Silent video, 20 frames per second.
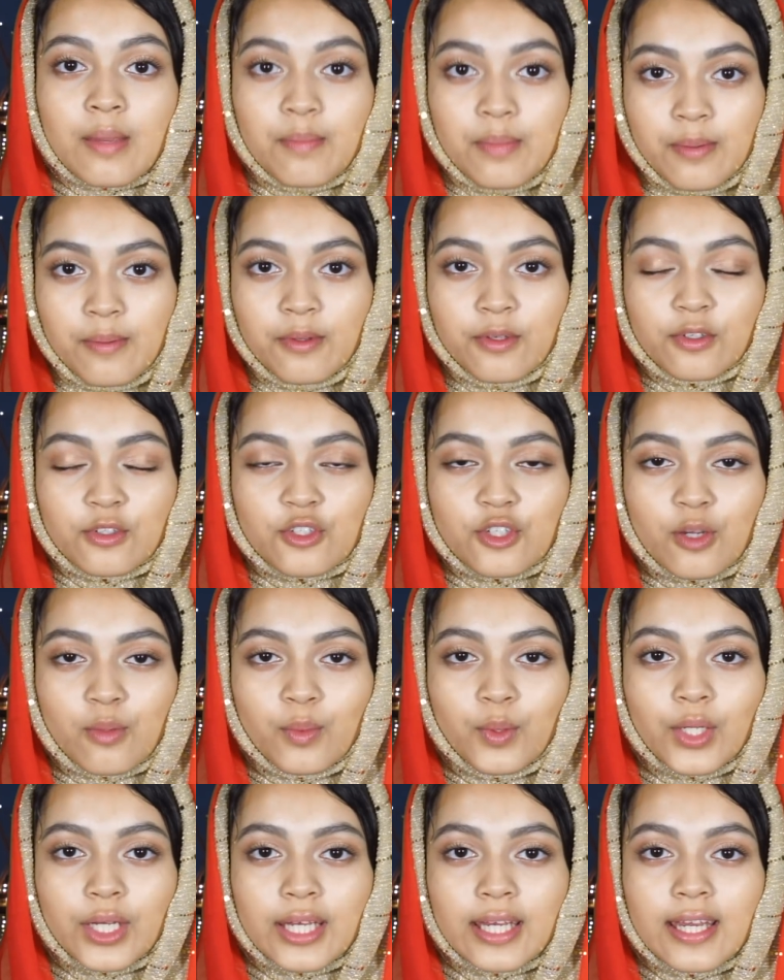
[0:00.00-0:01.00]
বিভিন্ন
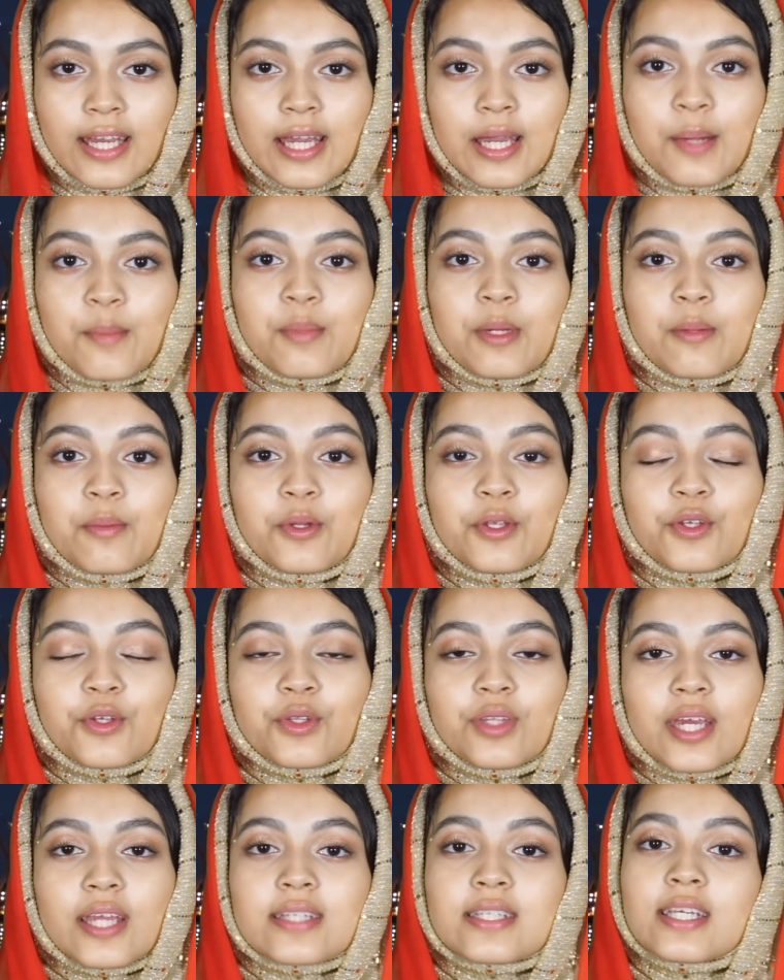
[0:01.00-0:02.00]
সময় বিভিন্ন
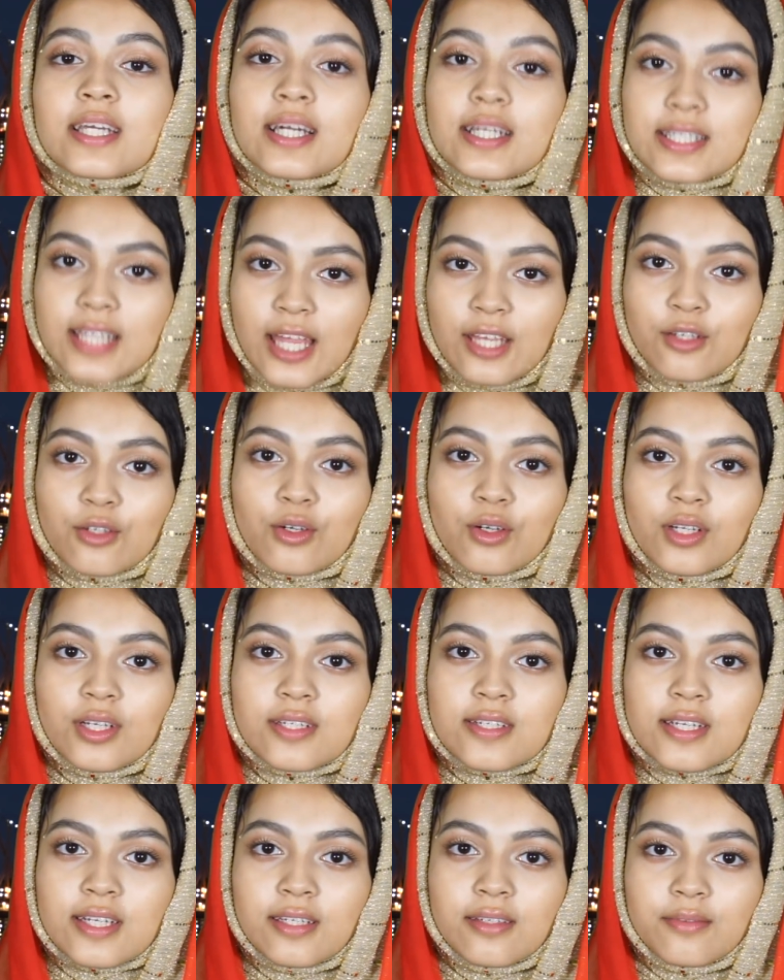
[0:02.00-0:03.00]
দেশে অ্যাটেন্ড
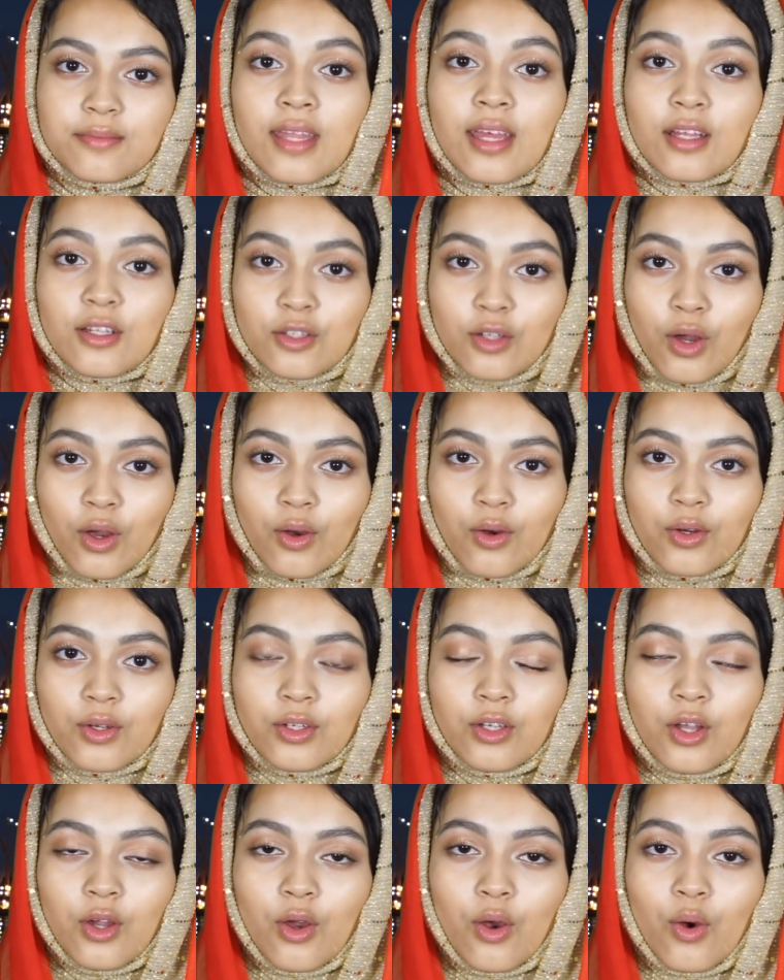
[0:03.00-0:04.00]
করেছেন তখন
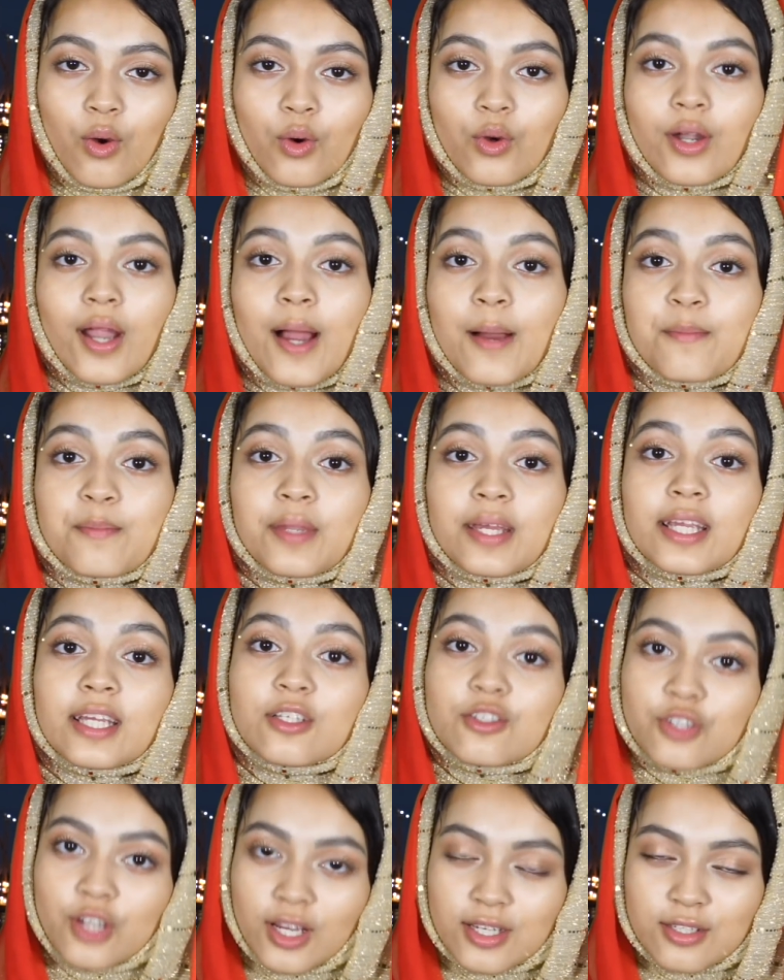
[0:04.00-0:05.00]
ওরা আপনাকে
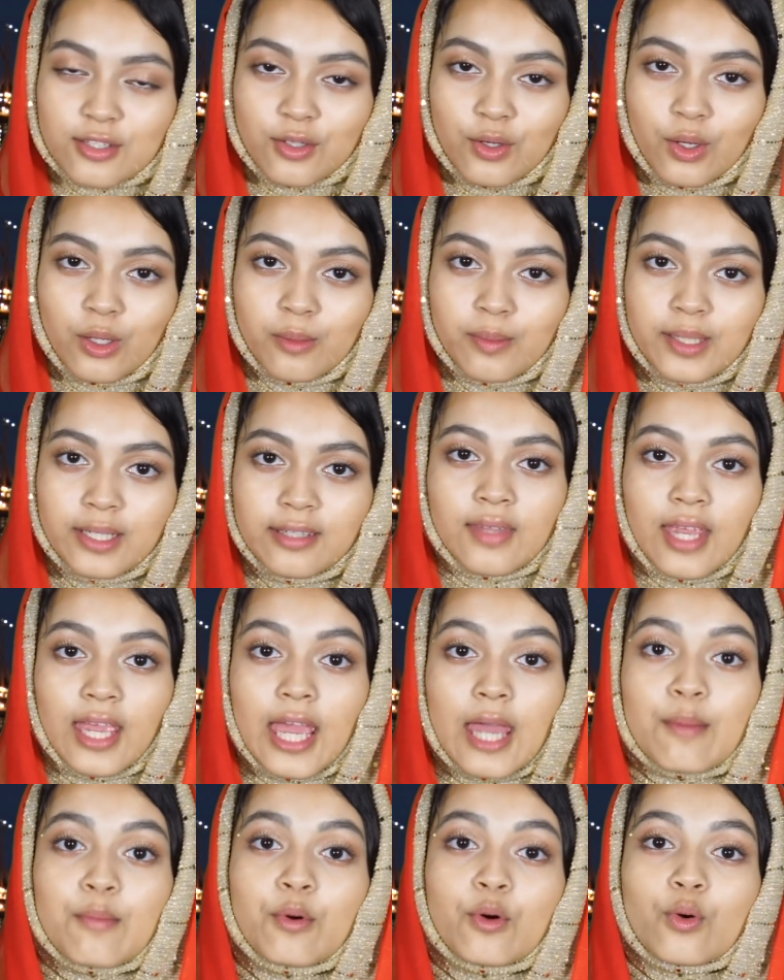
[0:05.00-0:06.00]
ট্রাস্ট করবে
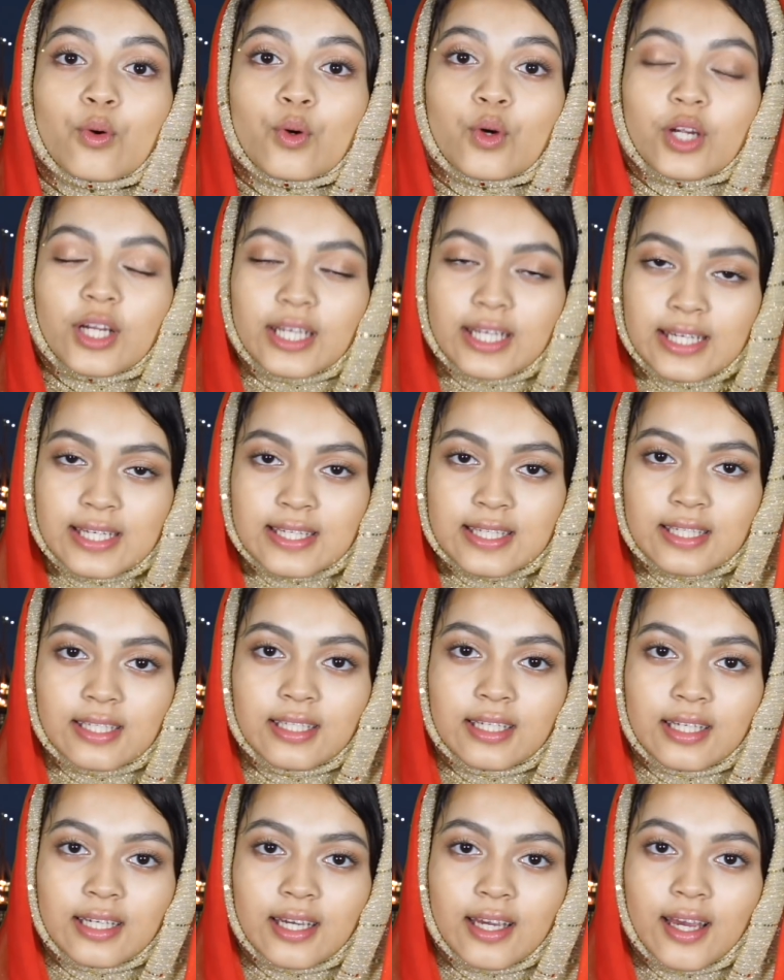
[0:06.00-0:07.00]
এবং ওরা
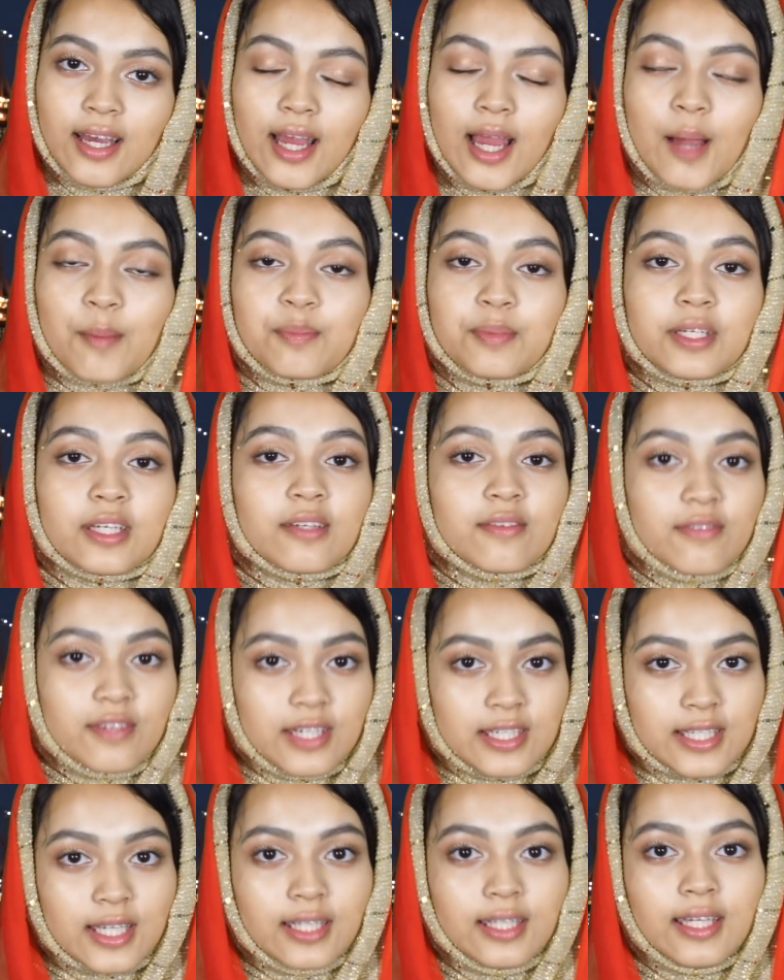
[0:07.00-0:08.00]
ইজিলি আপনাকে
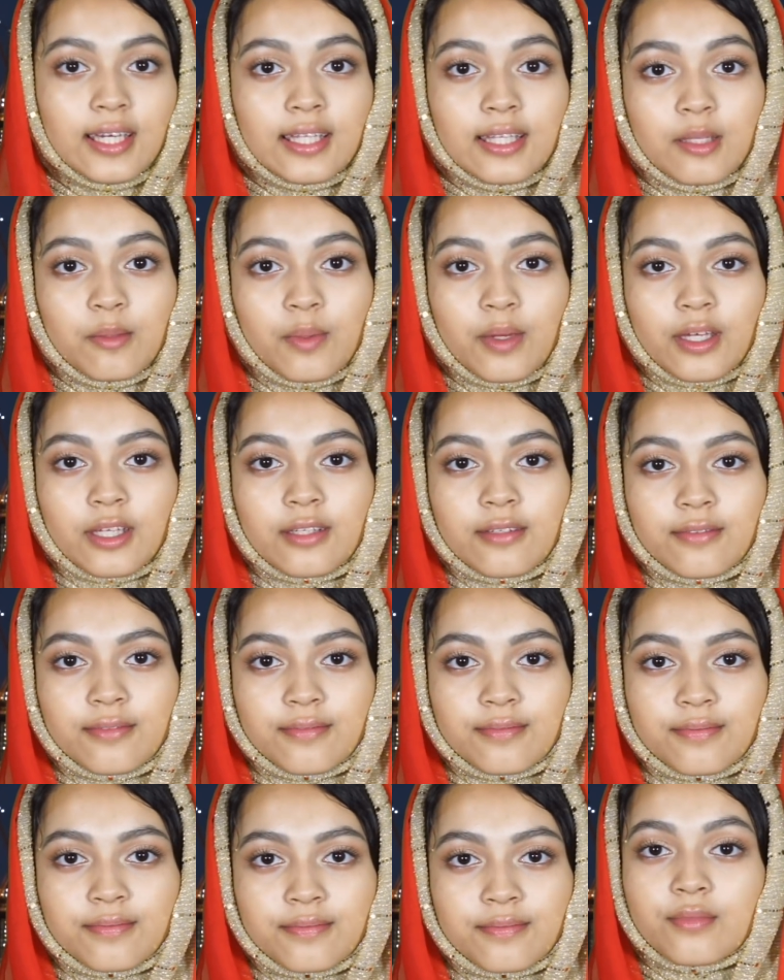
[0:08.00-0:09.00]
ভিসা দিয়ে দিবে
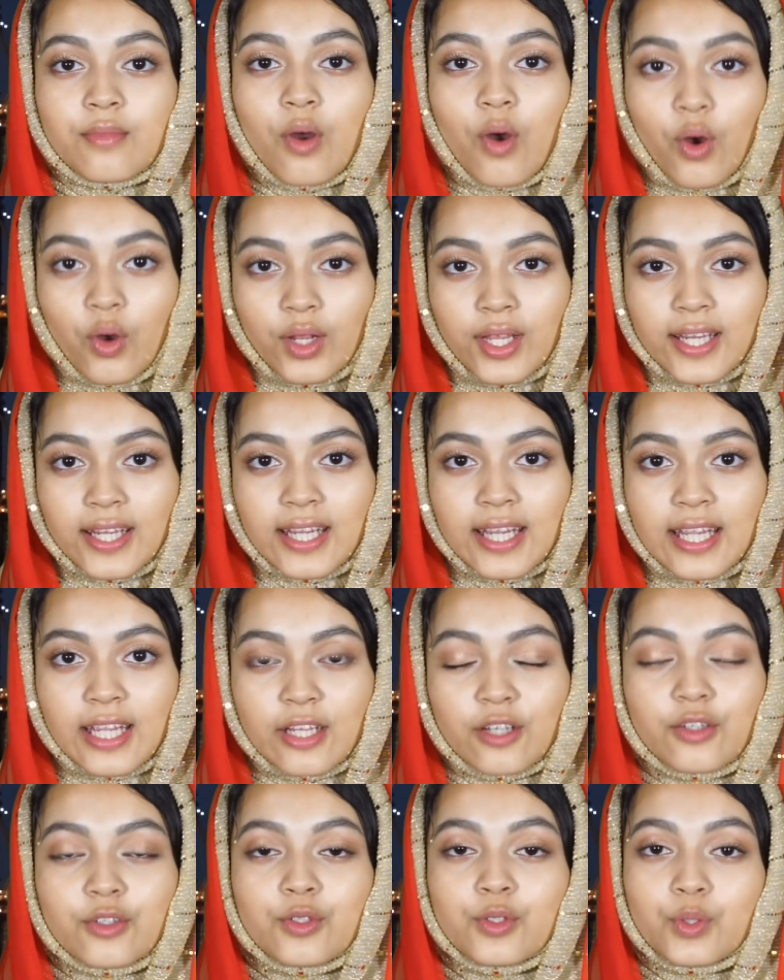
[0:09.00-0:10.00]
অনেকেই
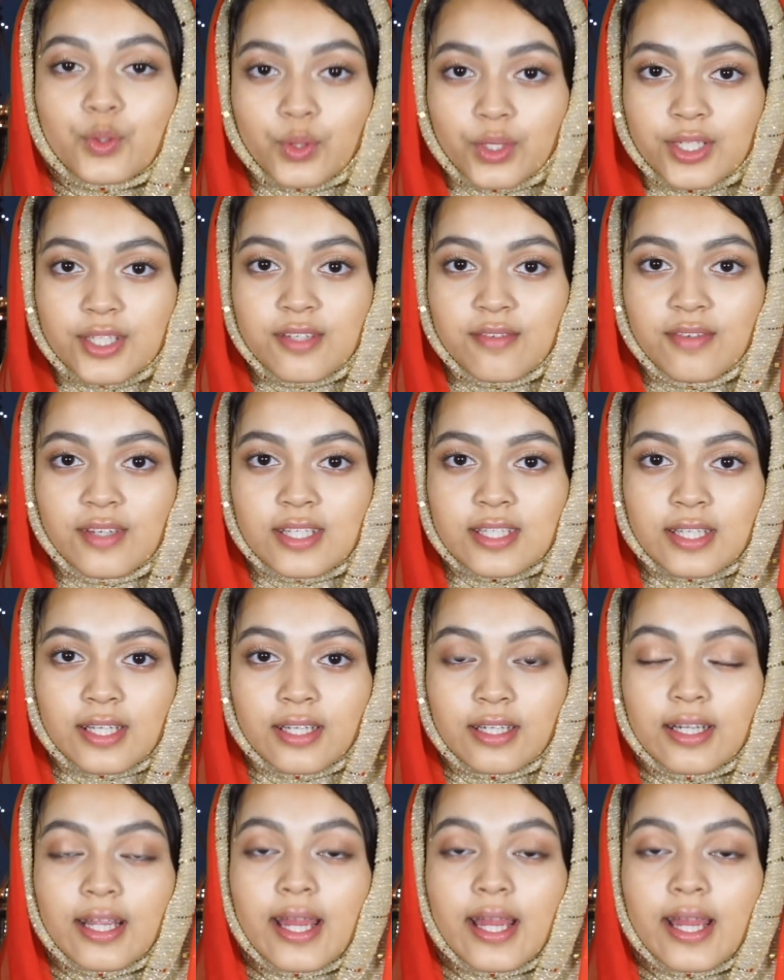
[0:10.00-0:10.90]
ট্যুরিস্ট ভিসার